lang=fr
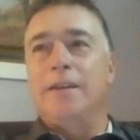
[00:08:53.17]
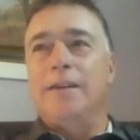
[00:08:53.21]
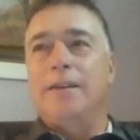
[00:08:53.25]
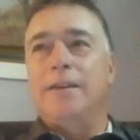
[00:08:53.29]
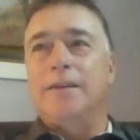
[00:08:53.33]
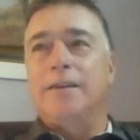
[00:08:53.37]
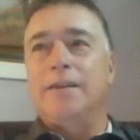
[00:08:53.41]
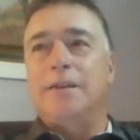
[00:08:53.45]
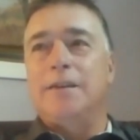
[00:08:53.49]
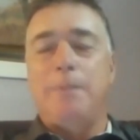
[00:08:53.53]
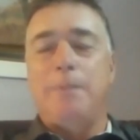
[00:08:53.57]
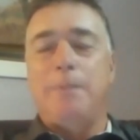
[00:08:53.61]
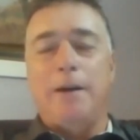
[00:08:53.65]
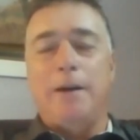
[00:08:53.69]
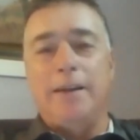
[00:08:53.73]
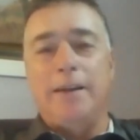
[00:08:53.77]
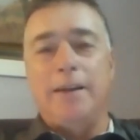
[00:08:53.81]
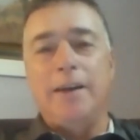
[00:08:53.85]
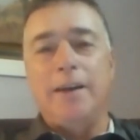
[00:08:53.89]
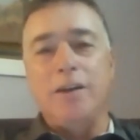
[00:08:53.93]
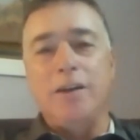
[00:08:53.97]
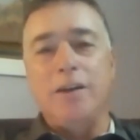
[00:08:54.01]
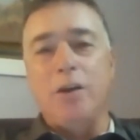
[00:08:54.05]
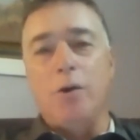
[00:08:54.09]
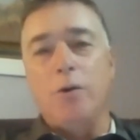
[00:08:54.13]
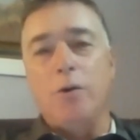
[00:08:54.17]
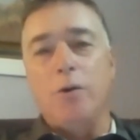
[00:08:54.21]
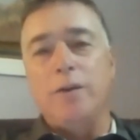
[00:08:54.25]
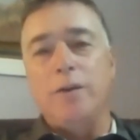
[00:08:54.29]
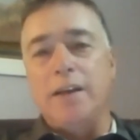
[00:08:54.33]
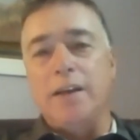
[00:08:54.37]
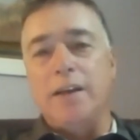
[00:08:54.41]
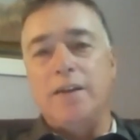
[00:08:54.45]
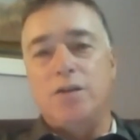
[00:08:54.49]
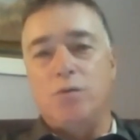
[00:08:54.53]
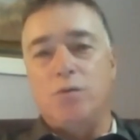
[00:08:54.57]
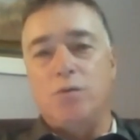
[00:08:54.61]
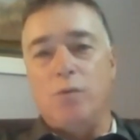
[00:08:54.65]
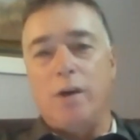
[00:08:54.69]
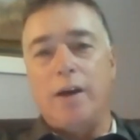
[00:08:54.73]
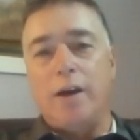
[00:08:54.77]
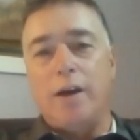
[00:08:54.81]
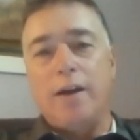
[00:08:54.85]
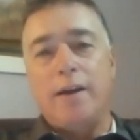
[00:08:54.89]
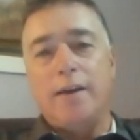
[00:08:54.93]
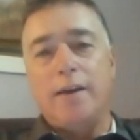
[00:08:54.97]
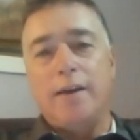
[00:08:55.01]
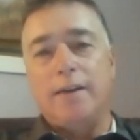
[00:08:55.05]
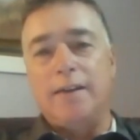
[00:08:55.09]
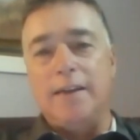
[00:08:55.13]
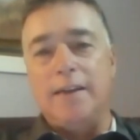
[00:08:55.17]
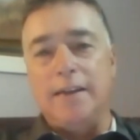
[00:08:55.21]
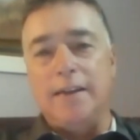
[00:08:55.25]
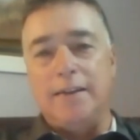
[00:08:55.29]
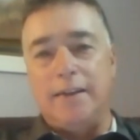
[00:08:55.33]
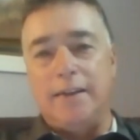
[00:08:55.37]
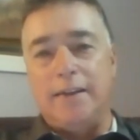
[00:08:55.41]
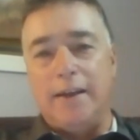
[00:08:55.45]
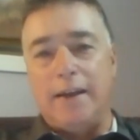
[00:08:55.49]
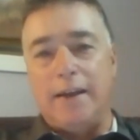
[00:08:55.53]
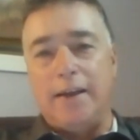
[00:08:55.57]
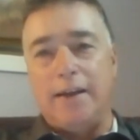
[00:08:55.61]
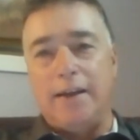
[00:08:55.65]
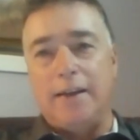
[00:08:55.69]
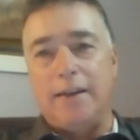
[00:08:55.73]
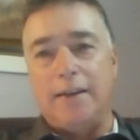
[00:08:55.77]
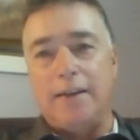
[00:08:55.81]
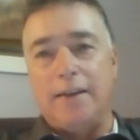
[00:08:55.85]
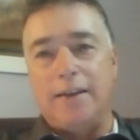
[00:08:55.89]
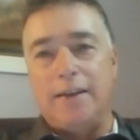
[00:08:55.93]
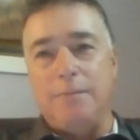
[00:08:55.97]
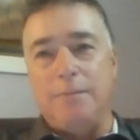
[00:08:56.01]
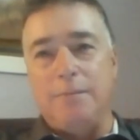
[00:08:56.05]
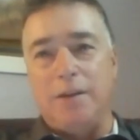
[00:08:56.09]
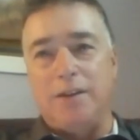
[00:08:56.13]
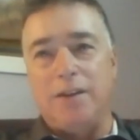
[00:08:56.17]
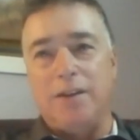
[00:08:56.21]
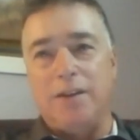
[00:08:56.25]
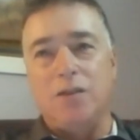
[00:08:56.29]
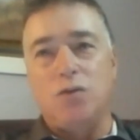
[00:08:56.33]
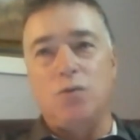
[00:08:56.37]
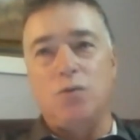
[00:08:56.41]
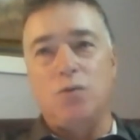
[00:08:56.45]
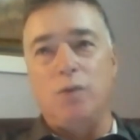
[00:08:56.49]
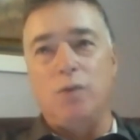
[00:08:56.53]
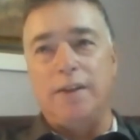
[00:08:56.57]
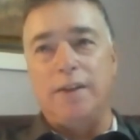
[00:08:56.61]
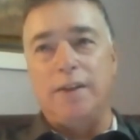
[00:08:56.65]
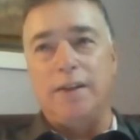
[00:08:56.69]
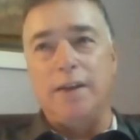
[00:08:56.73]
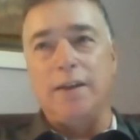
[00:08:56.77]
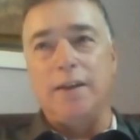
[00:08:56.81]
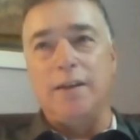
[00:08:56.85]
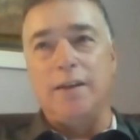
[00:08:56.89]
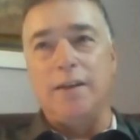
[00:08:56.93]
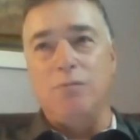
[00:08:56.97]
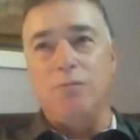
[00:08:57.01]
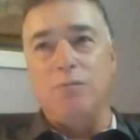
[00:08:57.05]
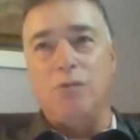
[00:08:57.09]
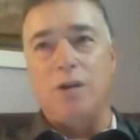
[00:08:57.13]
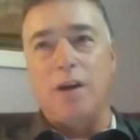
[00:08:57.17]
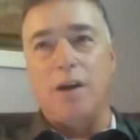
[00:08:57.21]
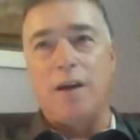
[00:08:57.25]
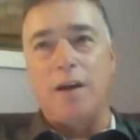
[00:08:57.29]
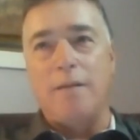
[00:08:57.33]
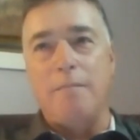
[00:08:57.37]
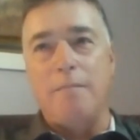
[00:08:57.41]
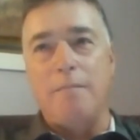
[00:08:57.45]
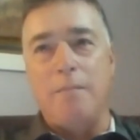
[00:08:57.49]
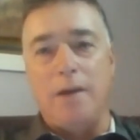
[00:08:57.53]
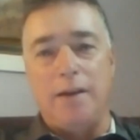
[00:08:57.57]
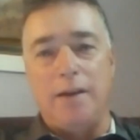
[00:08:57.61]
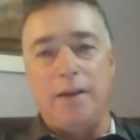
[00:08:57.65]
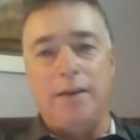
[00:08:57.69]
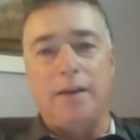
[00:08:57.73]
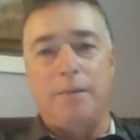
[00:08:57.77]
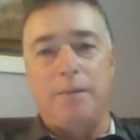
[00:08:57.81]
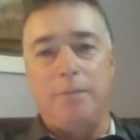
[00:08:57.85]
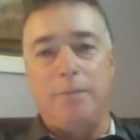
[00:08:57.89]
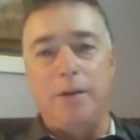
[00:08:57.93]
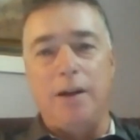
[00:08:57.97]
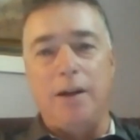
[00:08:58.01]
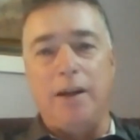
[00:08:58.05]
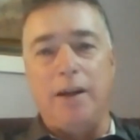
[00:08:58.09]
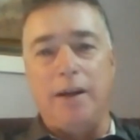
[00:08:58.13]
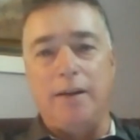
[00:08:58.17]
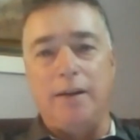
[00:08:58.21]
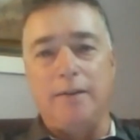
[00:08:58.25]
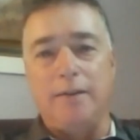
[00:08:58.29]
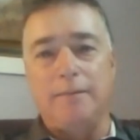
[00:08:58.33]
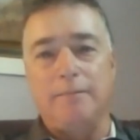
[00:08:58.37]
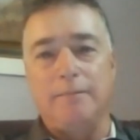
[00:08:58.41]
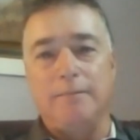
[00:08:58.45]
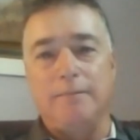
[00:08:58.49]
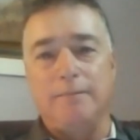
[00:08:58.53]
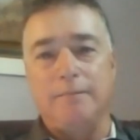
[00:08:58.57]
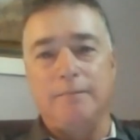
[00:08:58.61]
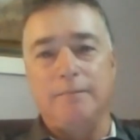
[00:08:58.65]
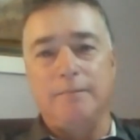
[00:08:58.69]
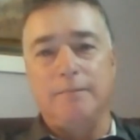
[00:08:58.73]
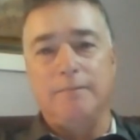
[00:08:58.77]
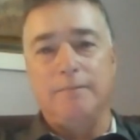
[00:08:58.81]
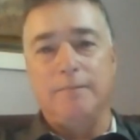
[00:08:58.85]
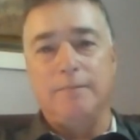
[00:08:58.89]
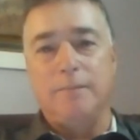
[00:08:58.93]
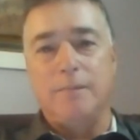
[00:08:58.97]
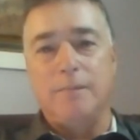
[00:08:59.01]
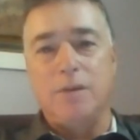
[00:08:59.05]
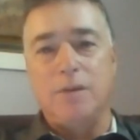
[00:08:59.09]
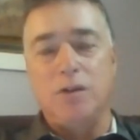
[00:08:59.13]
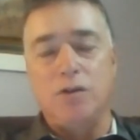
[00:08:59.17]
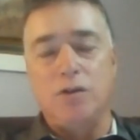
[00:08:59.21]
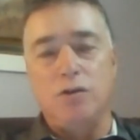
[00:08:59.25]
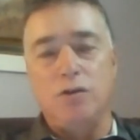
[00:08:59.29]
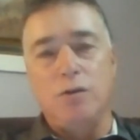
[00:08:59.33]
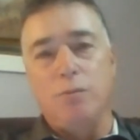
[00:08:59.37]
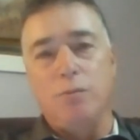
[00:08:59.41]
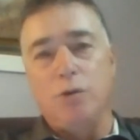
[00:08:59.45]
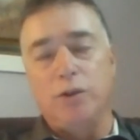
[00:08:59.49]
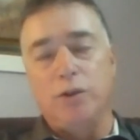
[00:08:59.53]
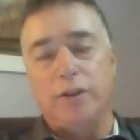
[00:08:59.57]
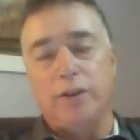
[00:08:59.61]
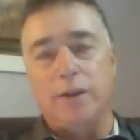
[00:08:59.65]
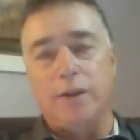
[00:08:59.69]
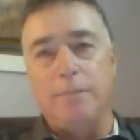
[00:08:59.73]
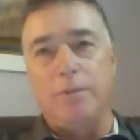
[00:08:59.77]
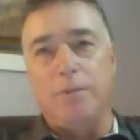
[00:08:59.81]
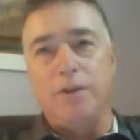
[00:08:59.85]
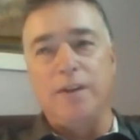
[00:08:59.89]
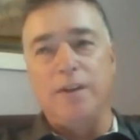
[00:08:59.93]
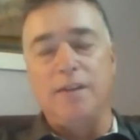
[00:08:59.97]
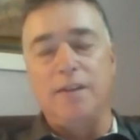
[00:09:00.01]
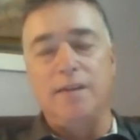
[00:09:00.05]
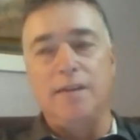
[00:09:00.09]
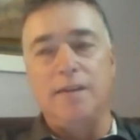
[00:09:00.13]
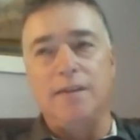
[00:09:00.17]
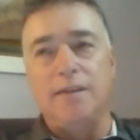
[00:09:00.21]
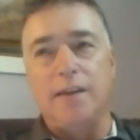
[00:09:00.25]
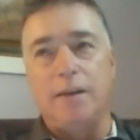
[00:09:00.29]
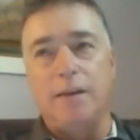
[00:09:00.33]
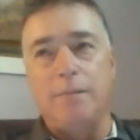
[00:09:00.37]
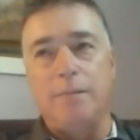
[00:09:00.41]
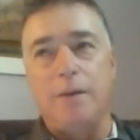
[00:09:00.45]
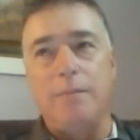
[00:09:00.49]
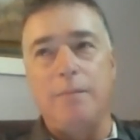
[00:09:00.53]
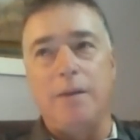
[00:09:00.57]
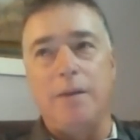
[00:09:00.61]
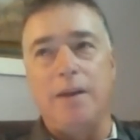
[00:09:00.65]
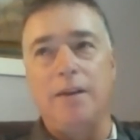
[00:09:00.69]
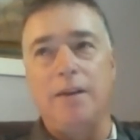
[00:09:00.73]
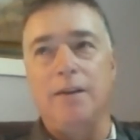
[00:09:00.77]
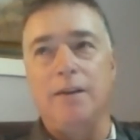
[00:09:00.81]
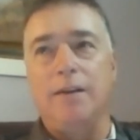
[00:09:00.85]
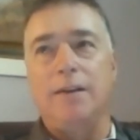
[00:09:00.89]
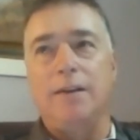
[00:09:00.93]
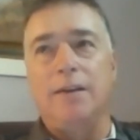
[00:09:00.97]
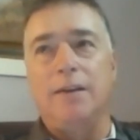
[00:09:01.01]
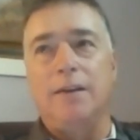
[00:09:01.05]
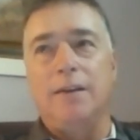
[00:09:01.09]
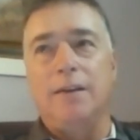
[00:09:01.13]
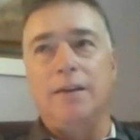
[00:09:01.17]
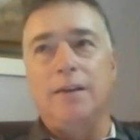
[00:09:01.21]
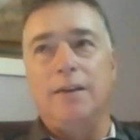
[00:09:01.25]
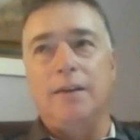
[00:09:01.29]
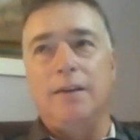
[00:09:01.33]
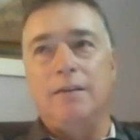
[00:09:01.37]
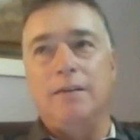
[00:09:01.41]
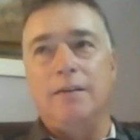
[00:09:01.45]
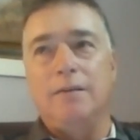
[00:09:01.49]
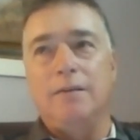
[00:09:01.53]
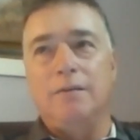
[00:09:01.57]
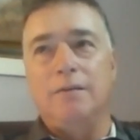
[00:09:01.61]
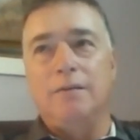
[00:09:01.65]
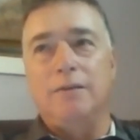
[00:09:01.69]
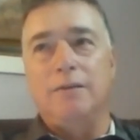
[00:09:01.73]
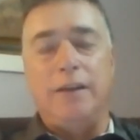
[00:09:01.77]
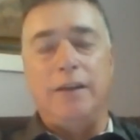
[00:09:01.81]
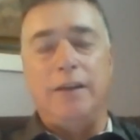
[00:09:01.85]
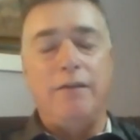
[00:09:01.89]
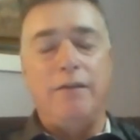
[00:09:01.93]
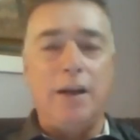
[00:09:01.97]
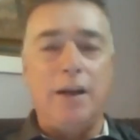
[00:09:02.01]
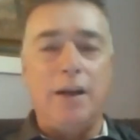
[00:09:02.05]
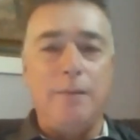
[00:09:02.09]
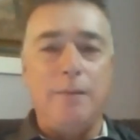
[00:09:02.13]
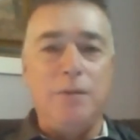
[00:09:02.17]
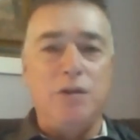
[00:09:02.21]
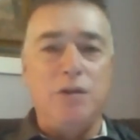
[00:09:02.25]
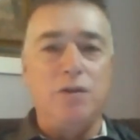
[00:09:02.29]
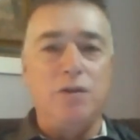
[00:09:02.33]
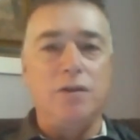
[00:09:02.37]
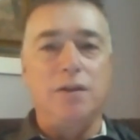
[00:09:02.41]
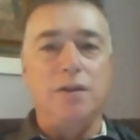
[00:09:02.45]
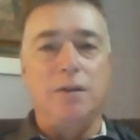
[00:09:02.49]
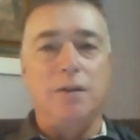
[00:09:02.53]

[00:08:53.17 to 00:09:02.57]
Cependant, il y a un des souhaits qui, était, qui m'était souhaité, qui, moi, m'interpellait. Je ne le montrais pas nécessairement, mais on avait l'habitude de me